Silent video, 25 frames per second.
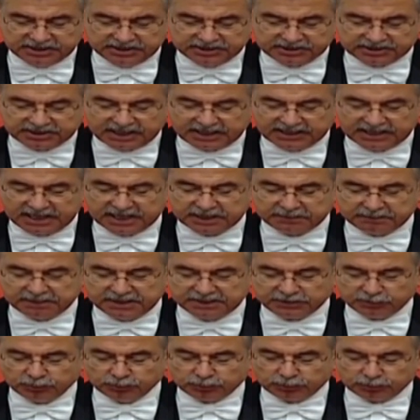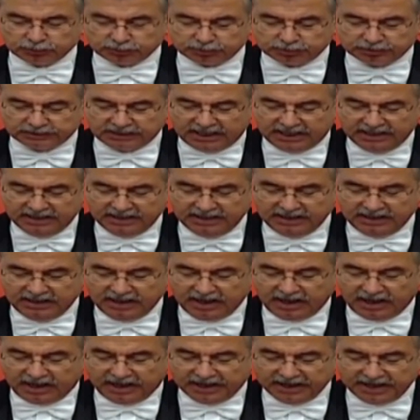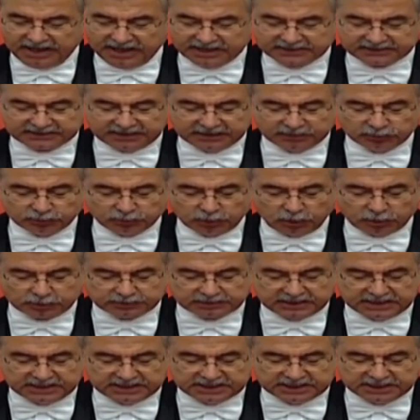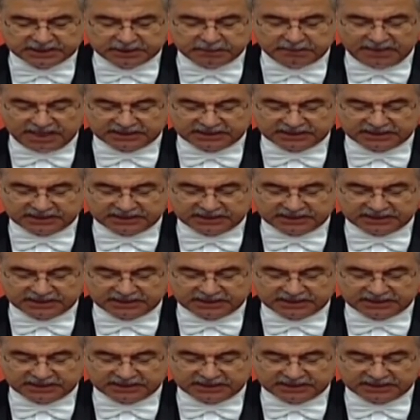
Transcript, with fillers: iştirak etmesi hususunda anayasanın 92.